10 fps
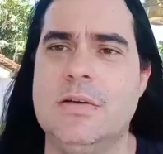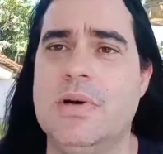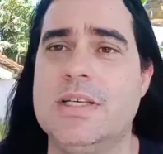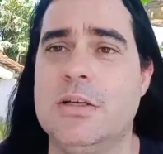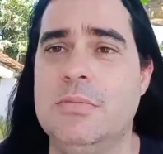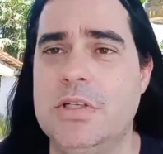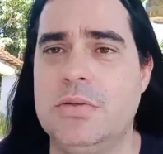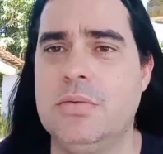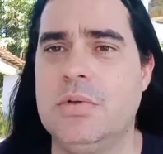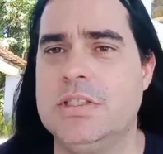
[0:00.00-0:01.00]
com essa
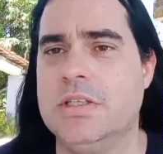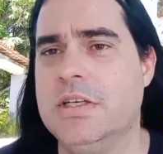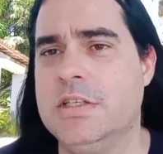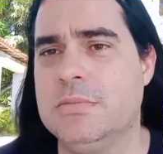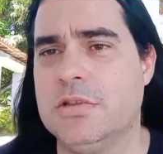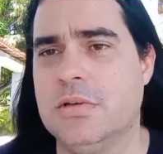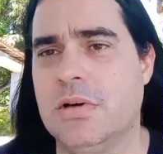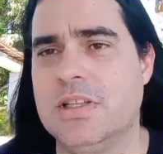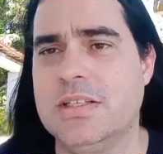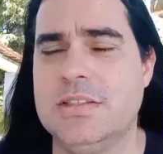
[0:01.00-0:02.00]
mistura de ritmos
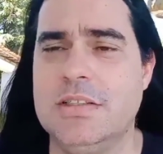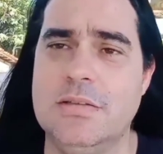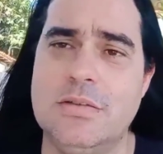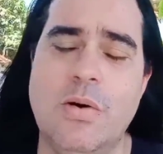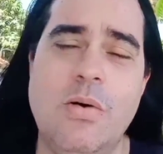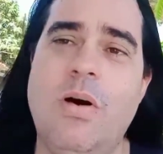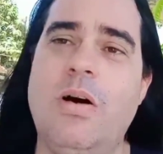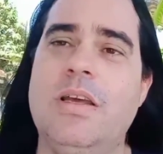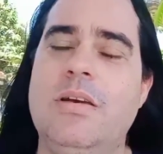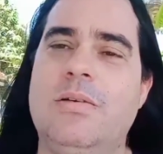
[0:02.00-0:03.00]
nordestinos com
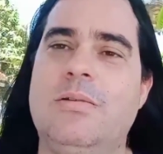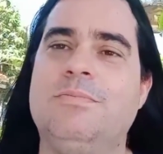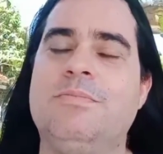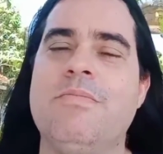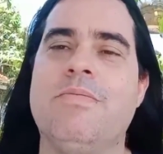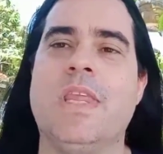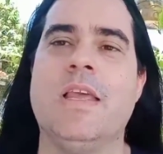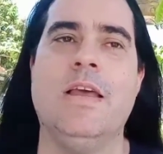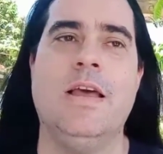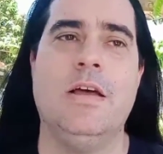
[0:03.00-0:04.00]
rock and roll.
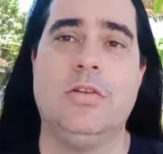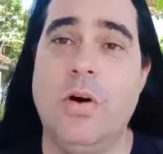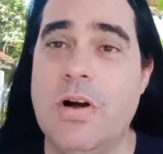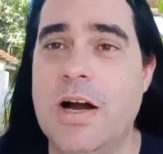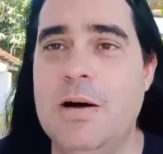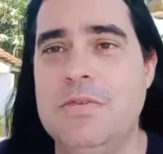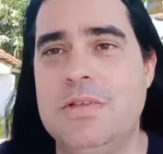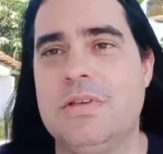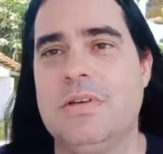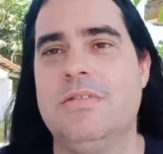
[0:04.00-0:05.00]

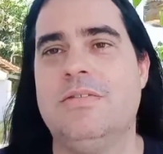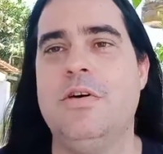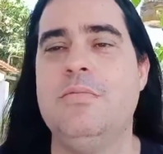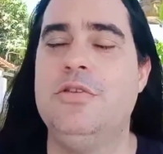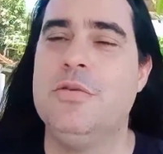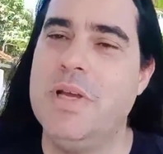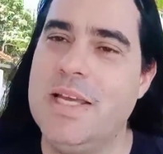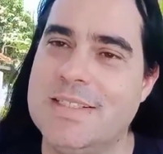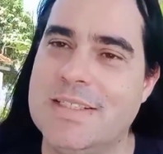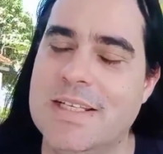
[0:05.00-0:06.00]
Tocamos, foi muito
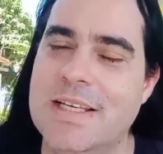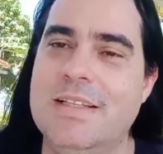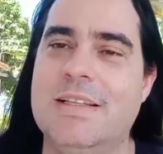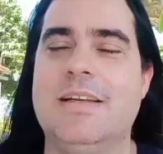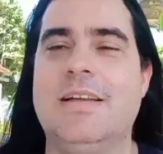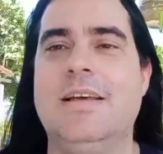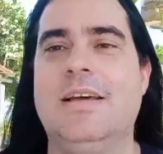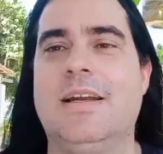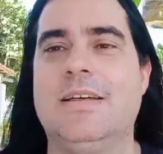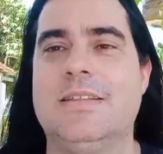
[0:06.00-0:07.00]
bem aceita,
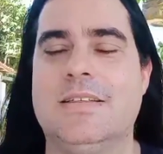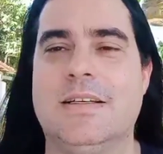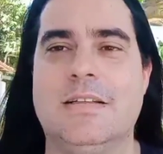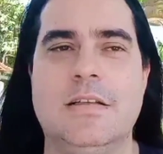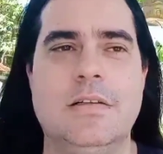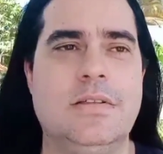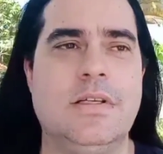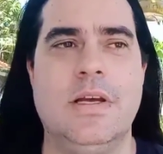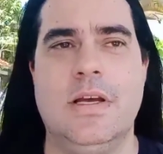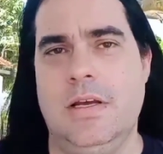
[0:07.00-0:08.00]
né? Graças a Deus.
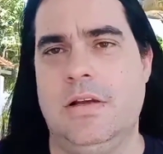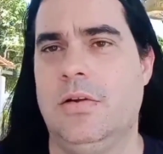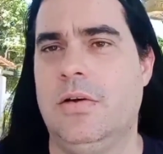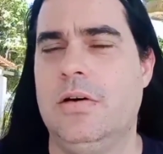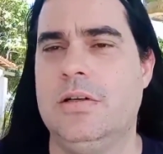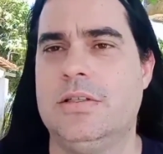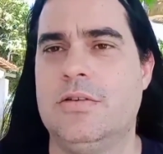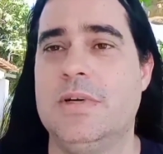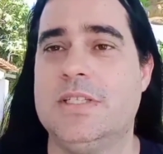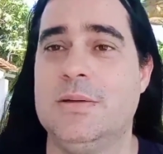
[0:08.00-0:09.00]
Nós
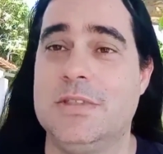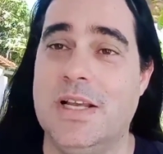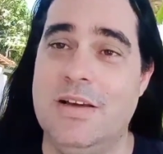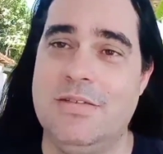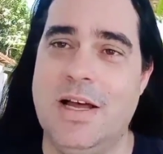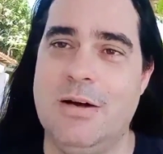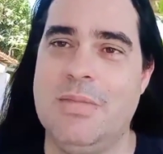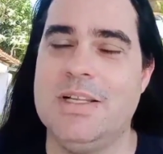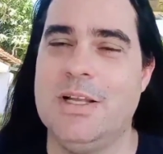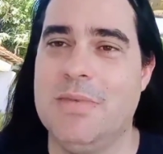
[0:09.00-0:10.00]
começamos a levar a
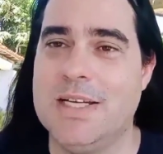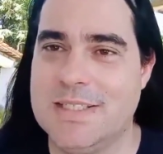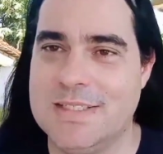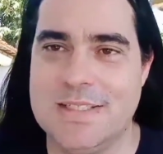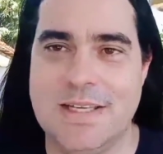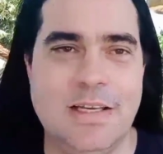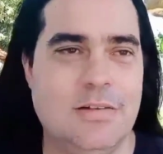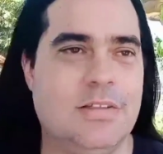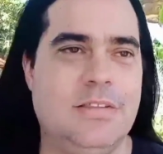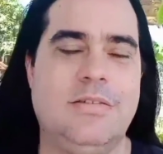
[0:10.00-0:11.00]
banda mais a
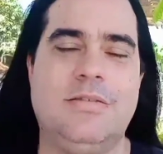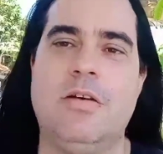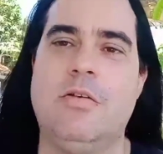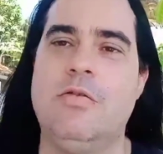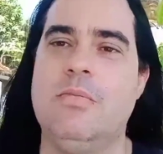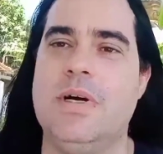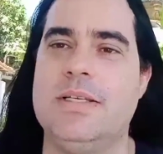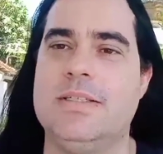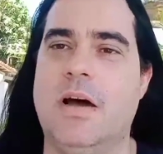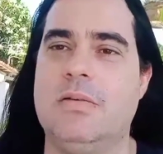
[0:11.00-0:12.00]
sério, tiveram
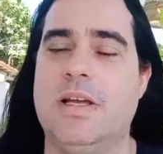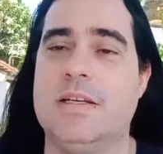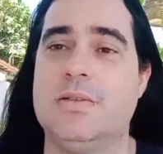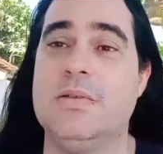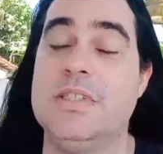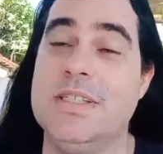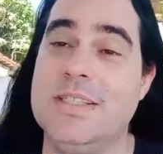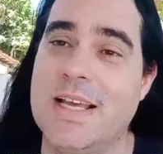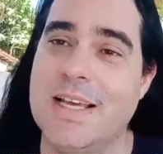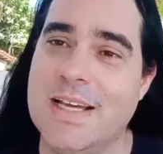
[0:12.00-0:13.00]
algumas alterações de
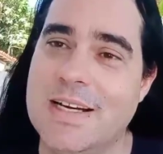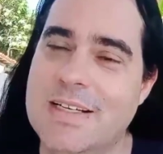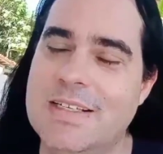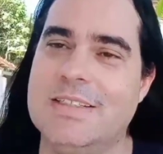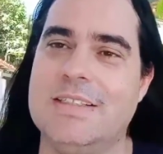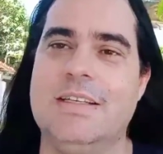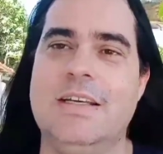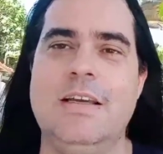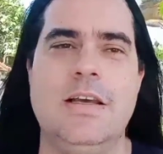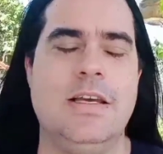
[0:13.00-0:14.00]
integrantes,
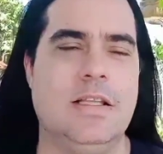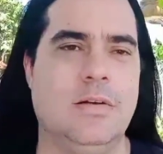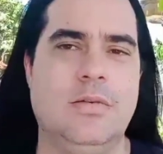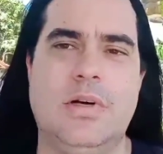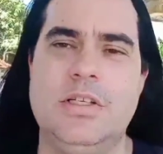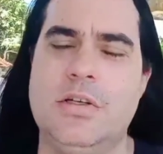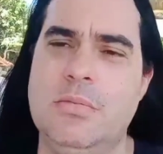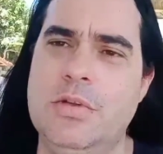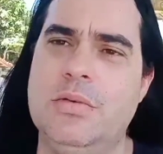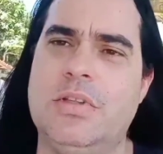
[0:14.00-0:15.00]
né? Então, durante
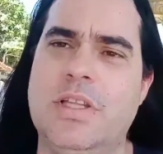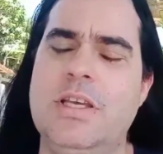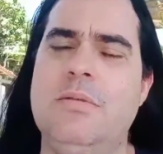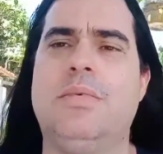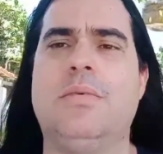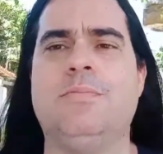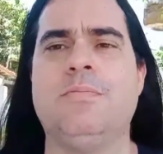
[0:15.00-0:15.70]
muito tempo,